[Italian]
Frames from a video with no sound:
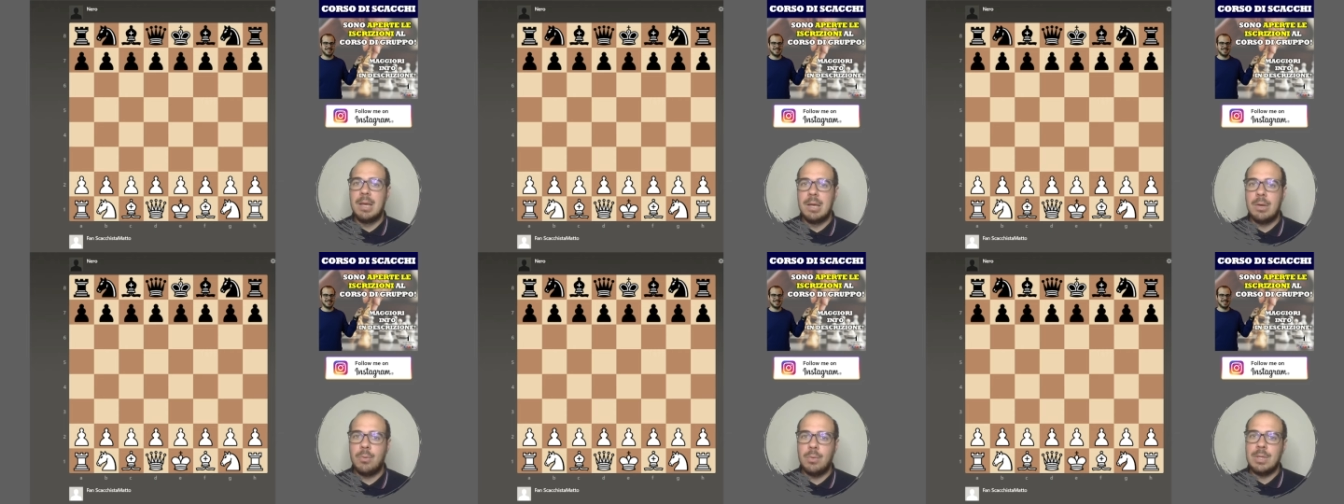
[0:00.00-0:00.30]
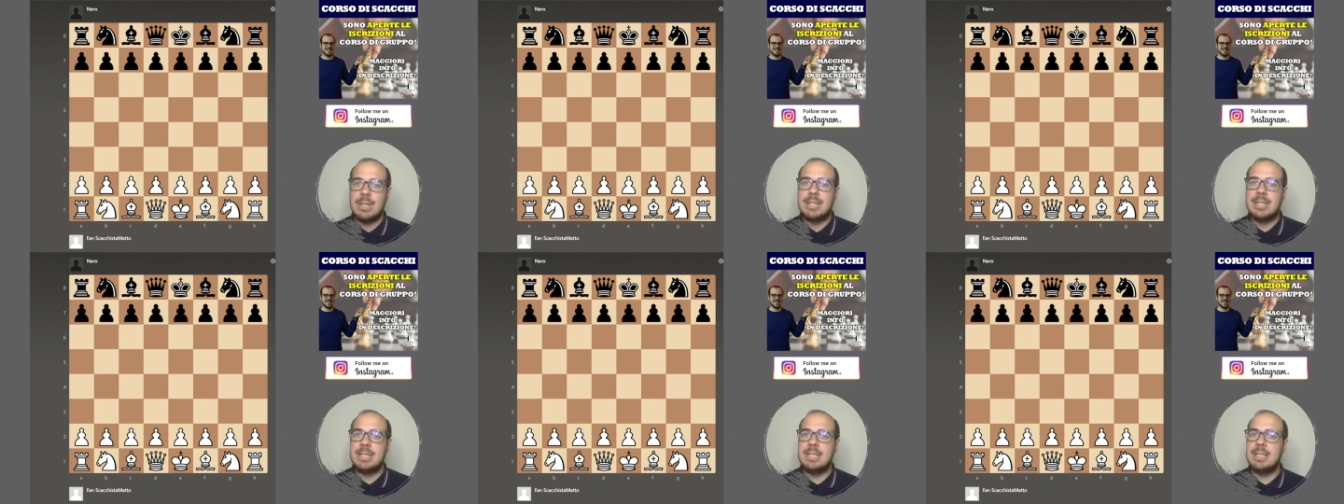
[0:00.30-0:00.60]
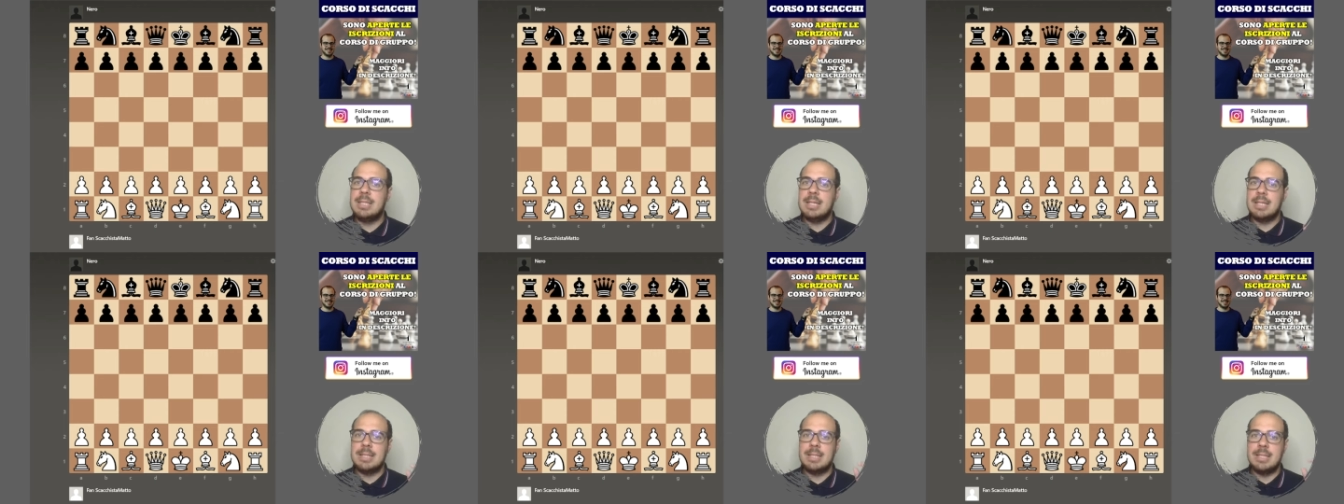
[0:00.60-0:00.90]

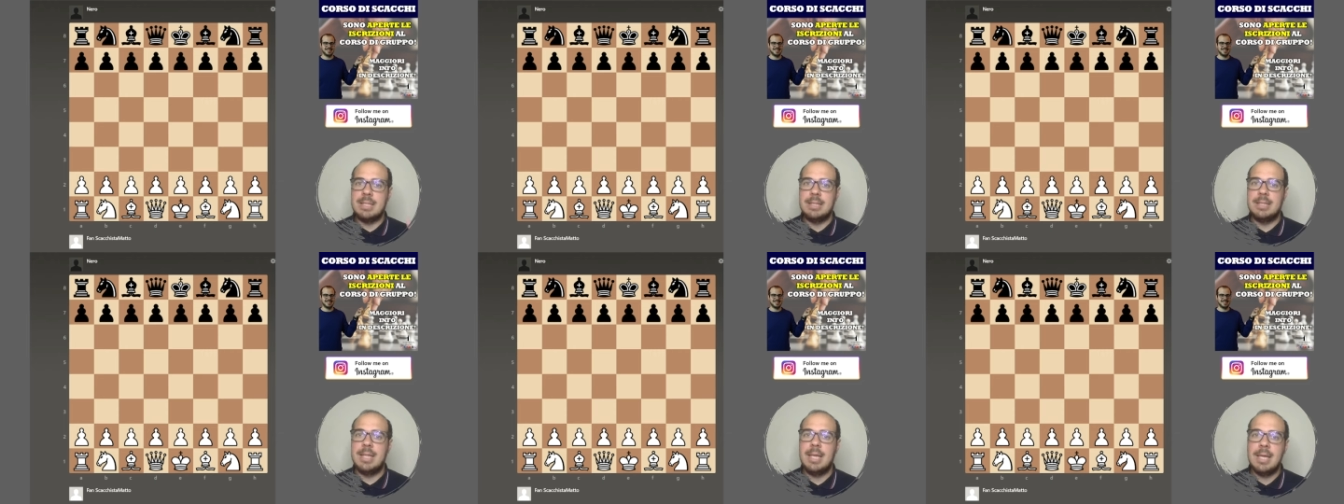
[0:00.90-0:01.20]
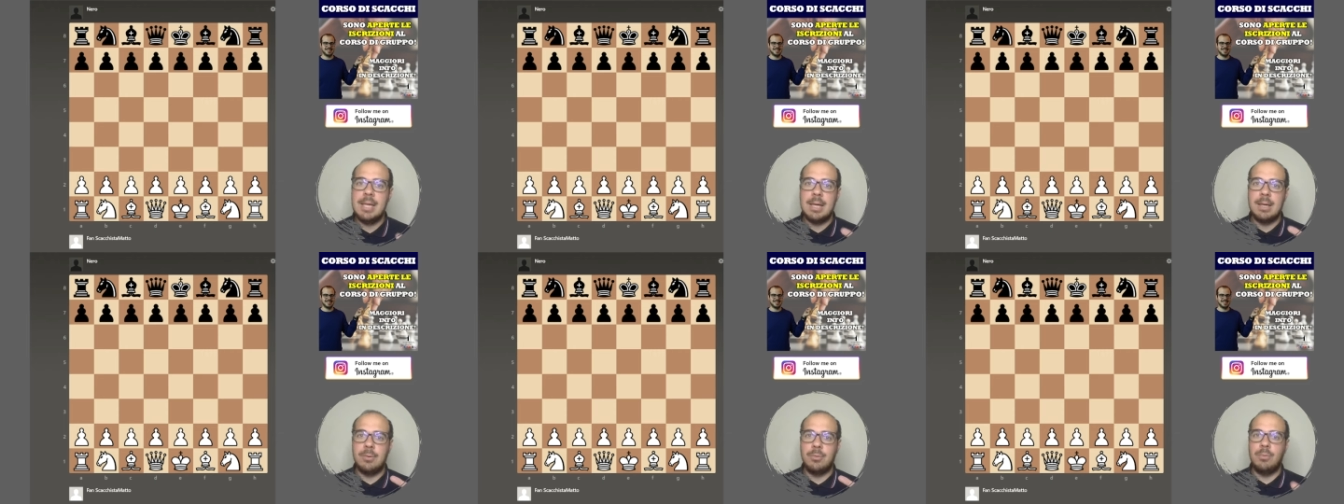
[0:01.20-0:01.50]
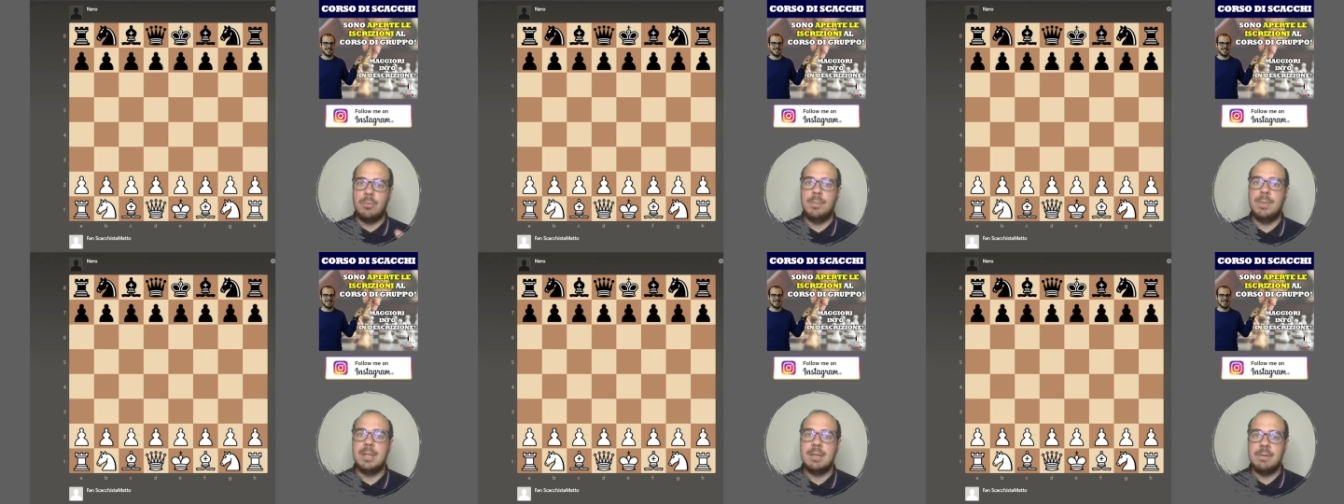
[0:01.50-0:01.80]
qualsiasi idea,
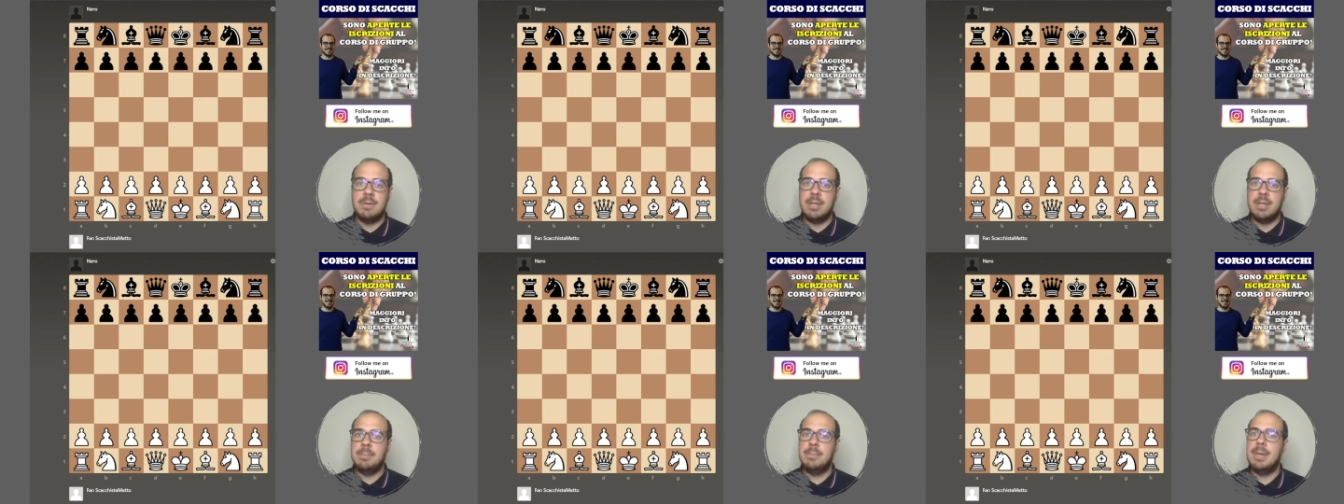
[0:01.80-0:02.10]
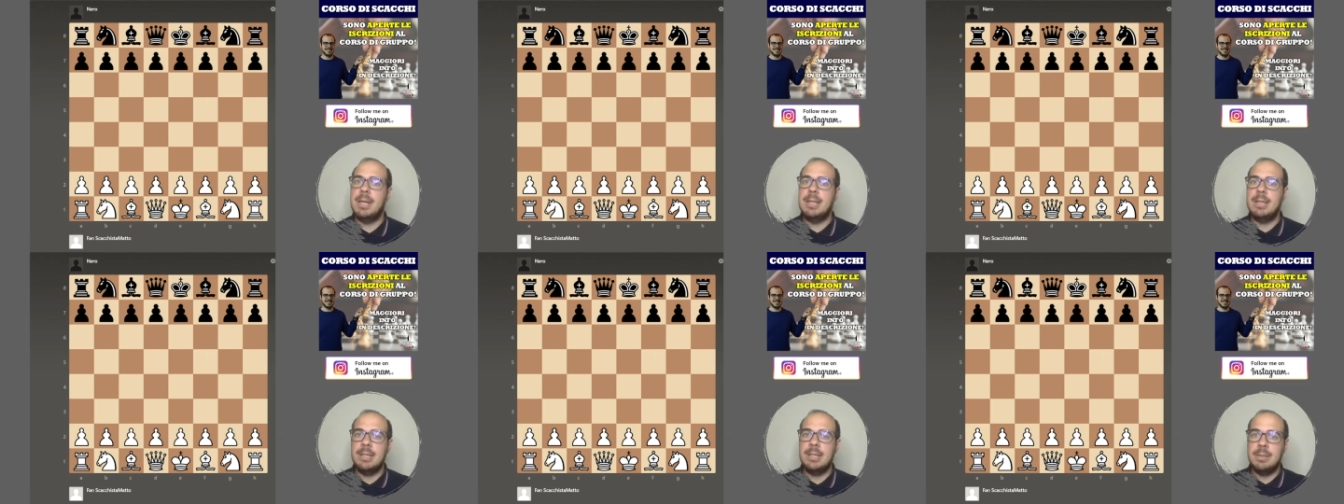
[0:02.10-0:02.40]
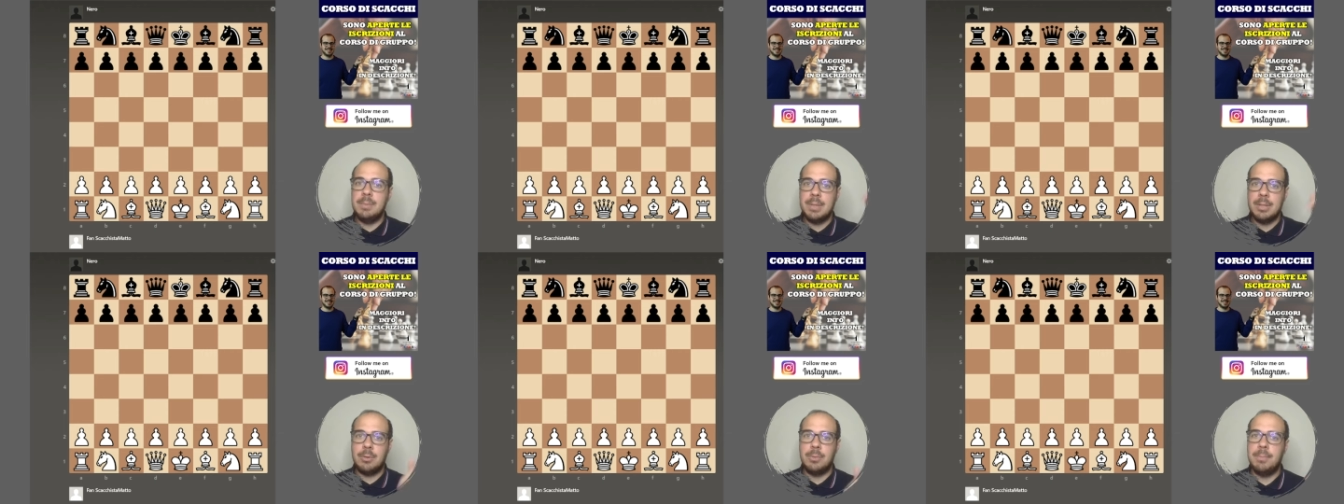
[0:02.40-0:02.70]
rubrica vi viene in mente,
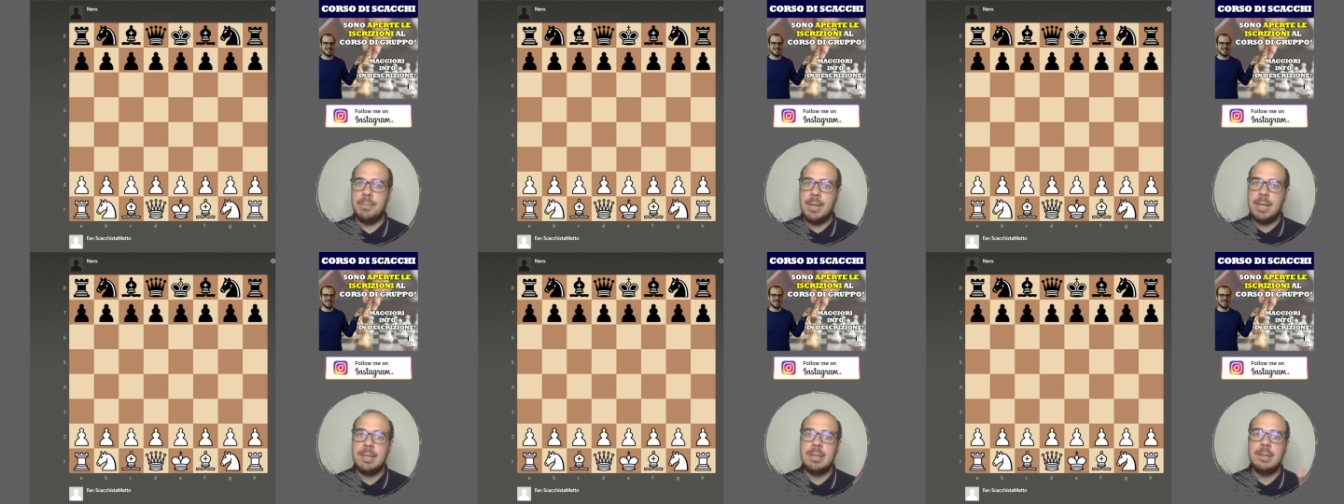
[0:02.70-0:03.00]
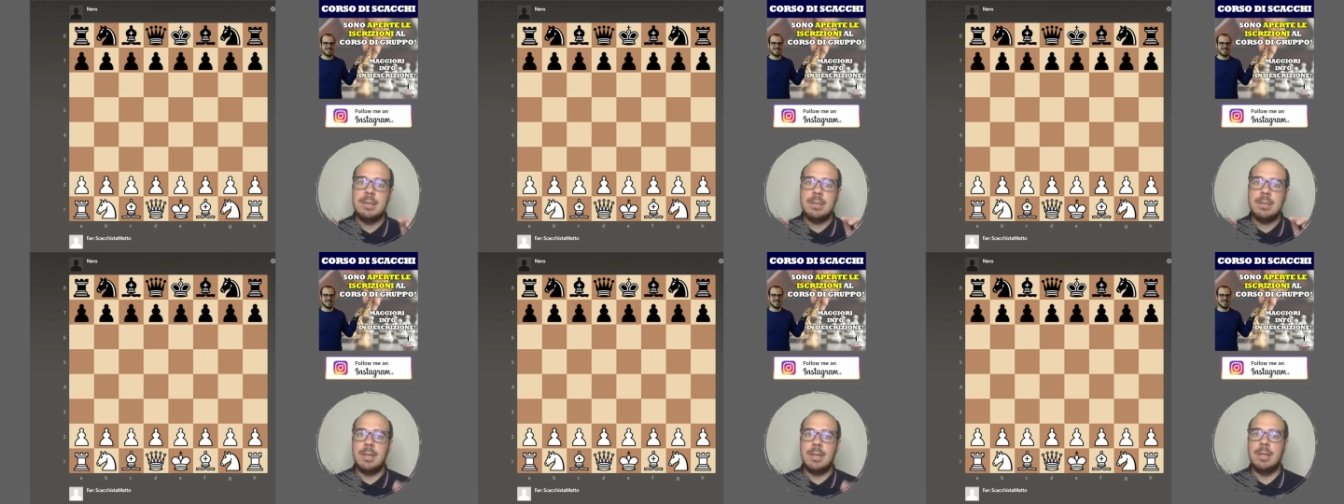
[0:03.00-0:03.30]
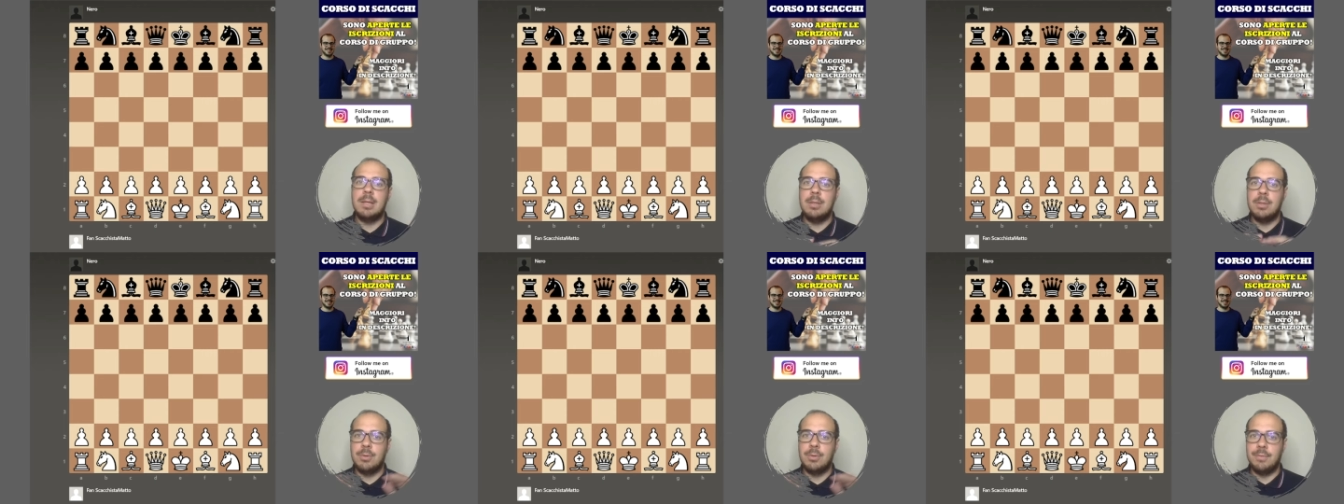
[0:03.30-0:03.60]
ditemi nei commenti
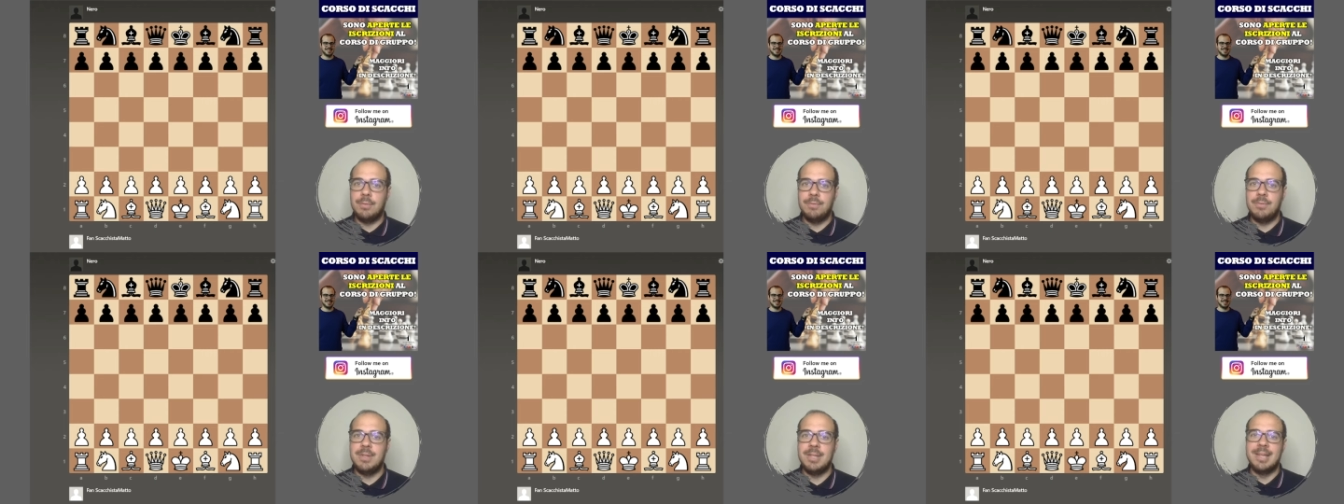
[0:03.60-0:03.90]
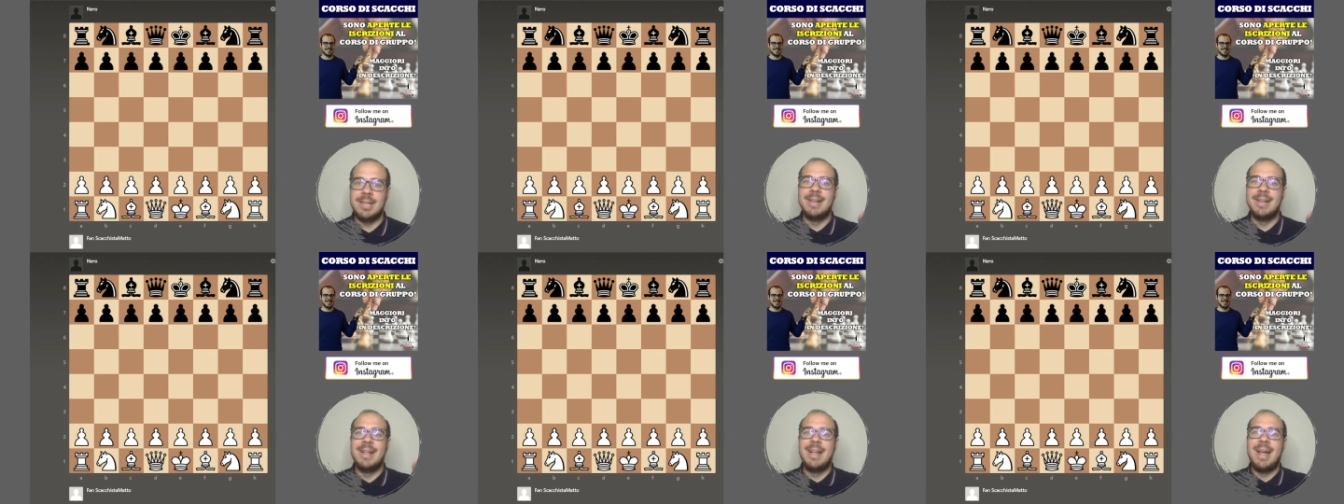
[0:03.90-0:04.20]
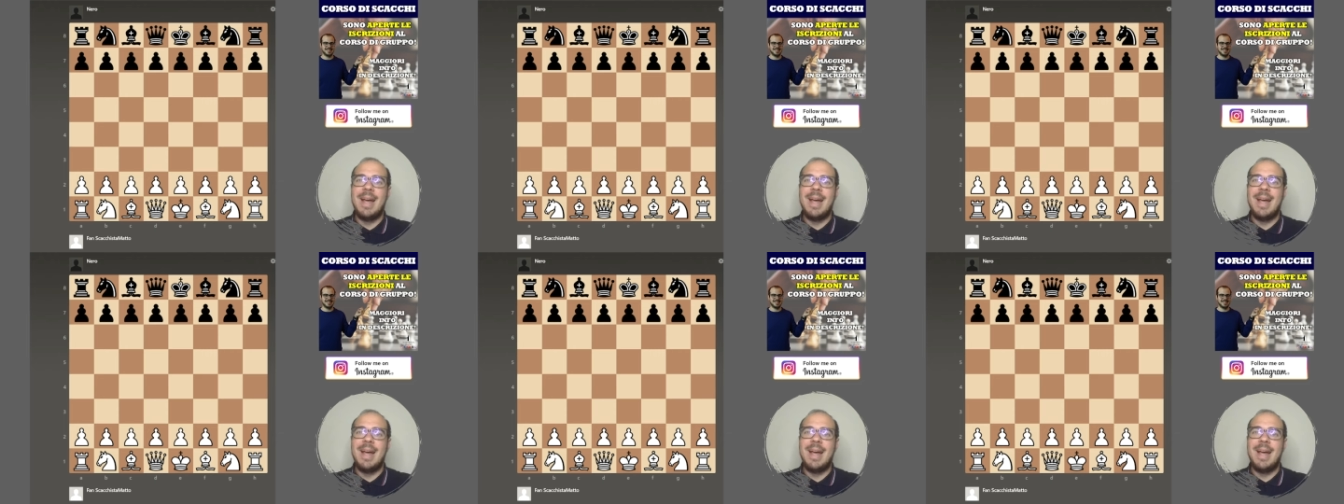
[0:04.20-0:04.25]
e io vi